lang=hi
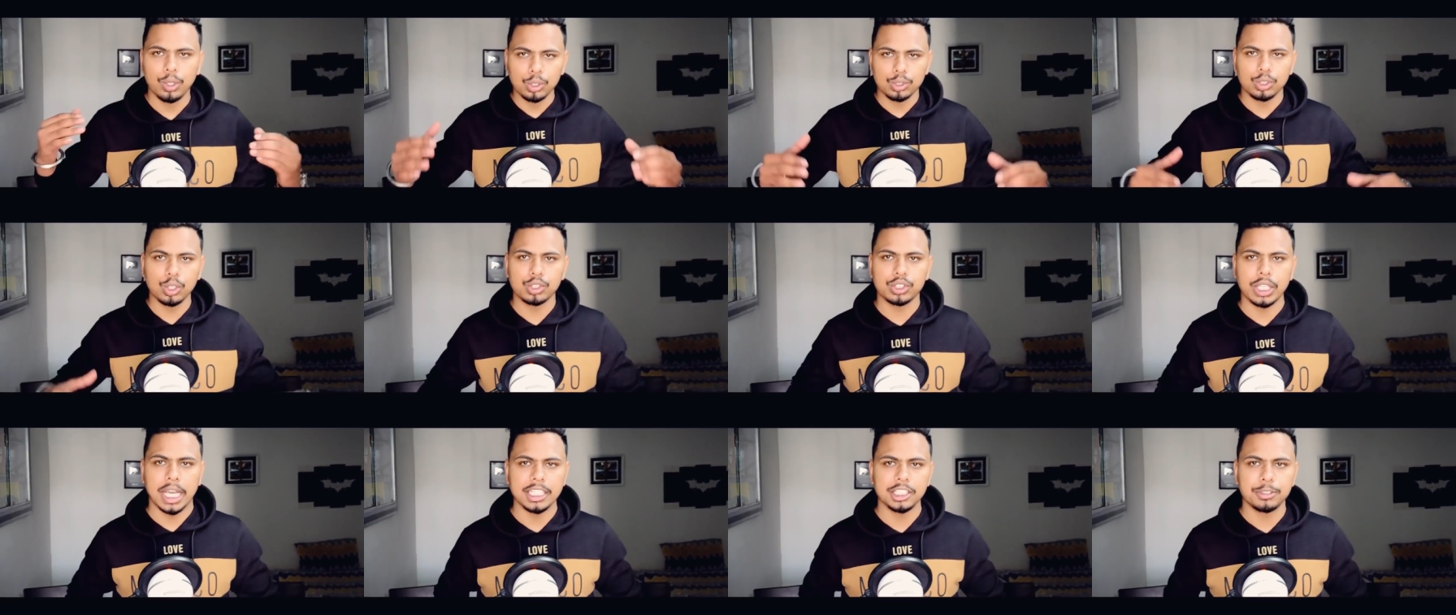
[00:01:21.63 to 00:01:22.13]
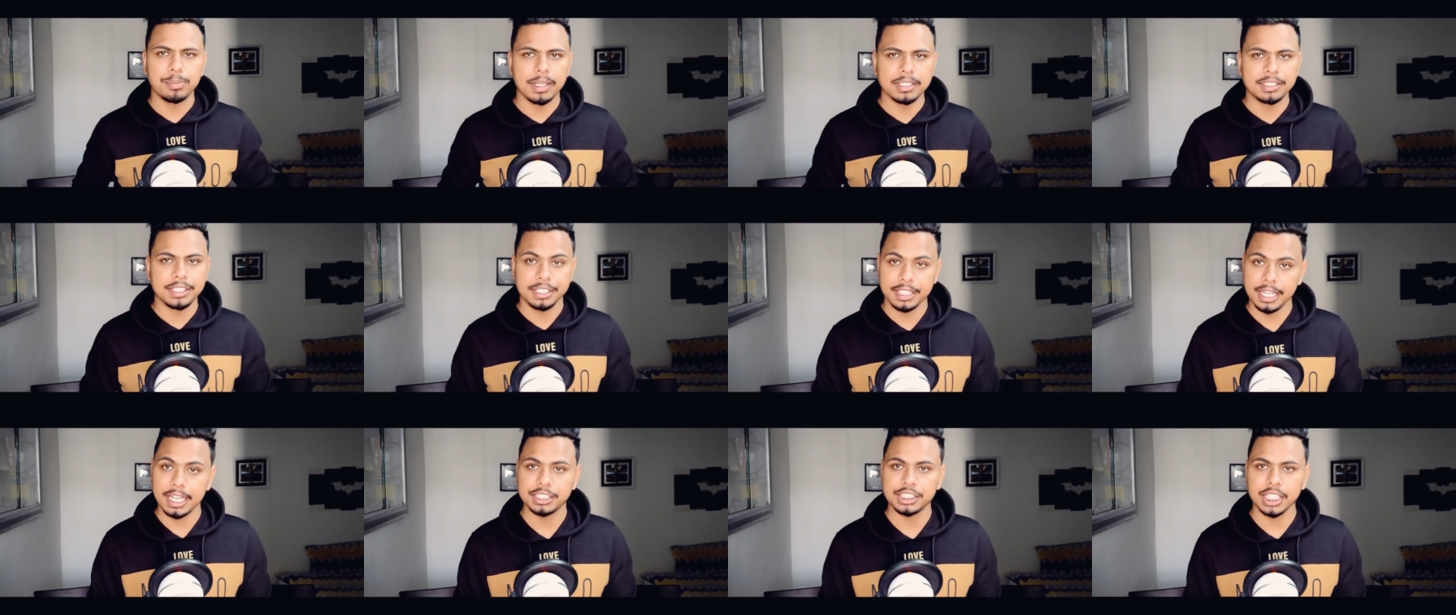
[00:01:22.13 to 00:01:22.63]
दोस्तों साइंस
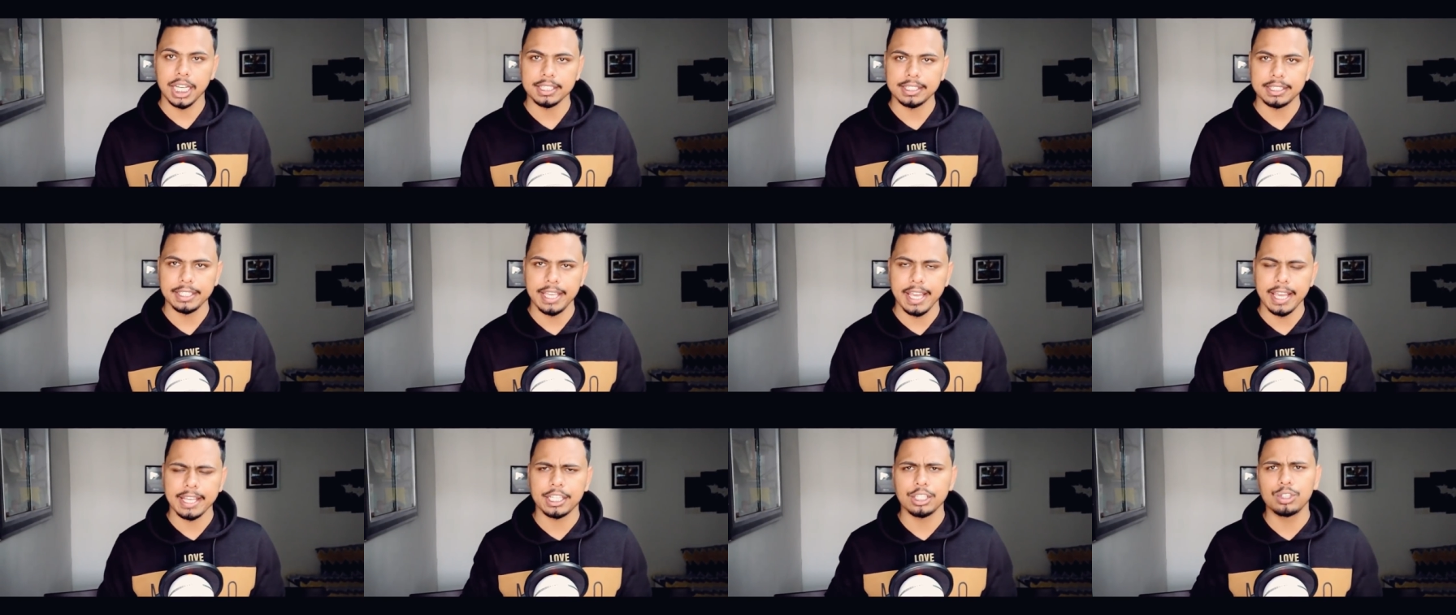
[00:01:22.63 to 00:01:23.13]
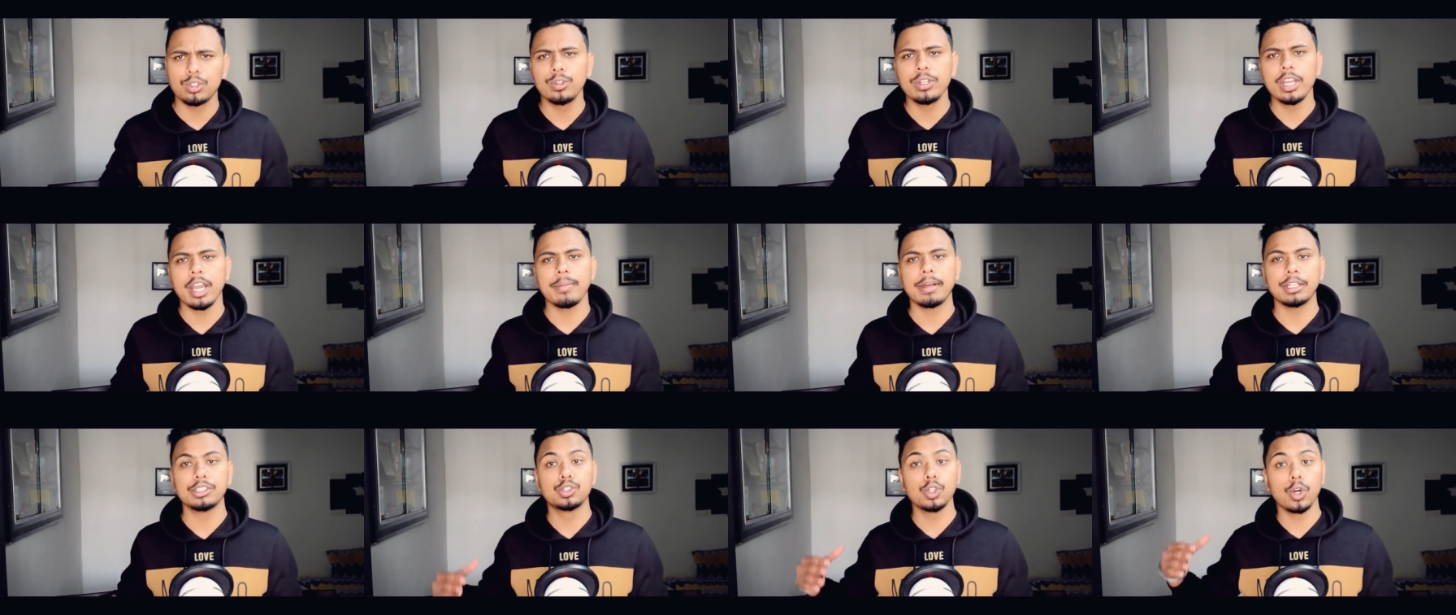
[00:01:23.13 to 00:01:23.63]
बस इतना चाहती है कि
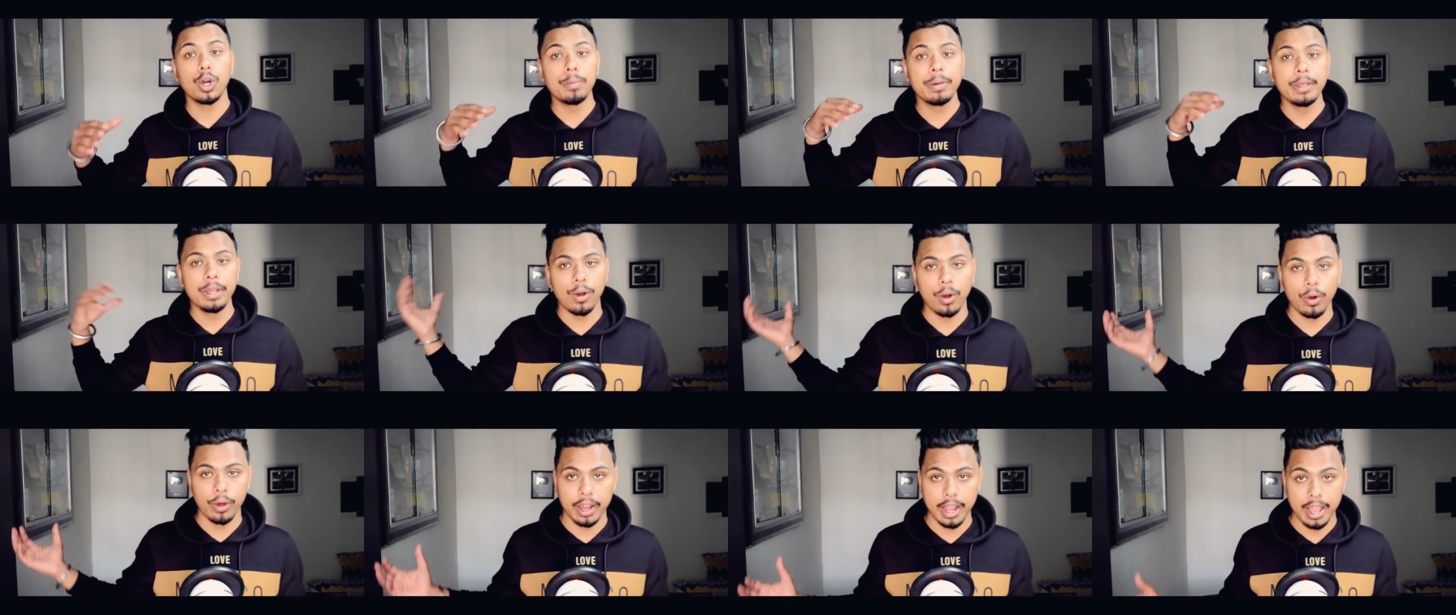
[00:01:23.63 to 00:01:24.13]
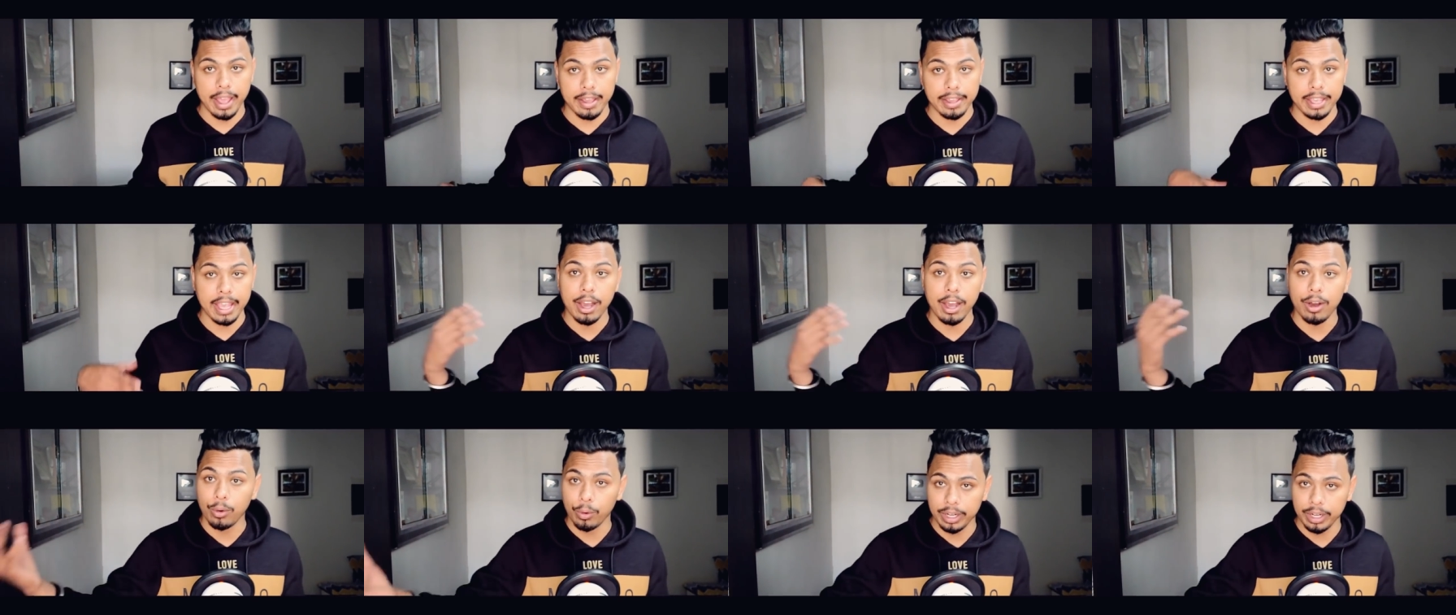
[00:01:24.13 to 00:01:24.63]
दुनिया में जो भी हो रहा है
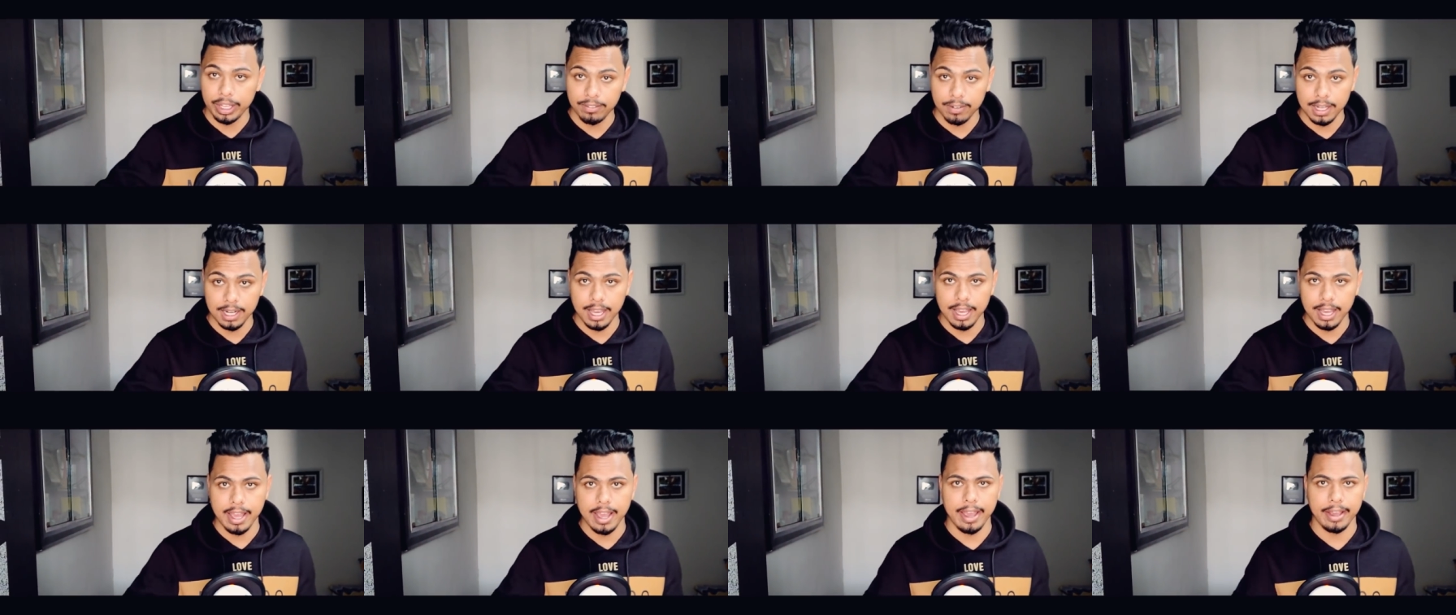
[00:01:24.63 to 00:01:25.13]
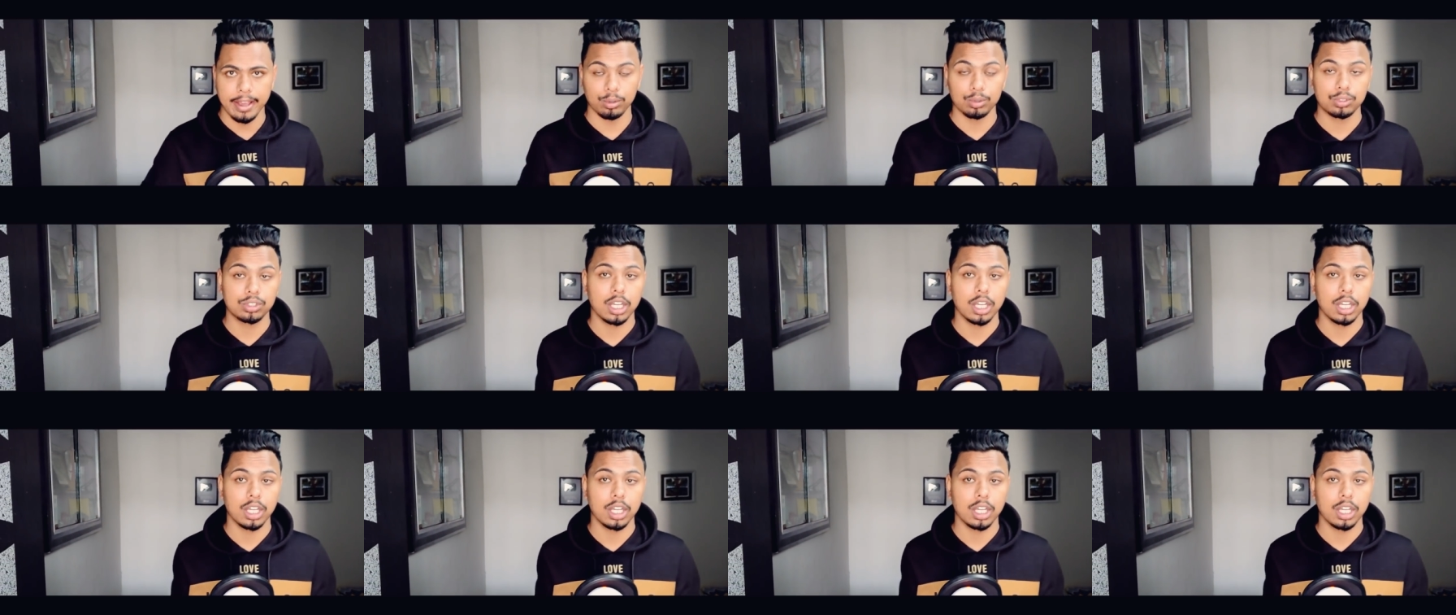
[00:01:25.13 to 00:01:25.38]
या होने वाला है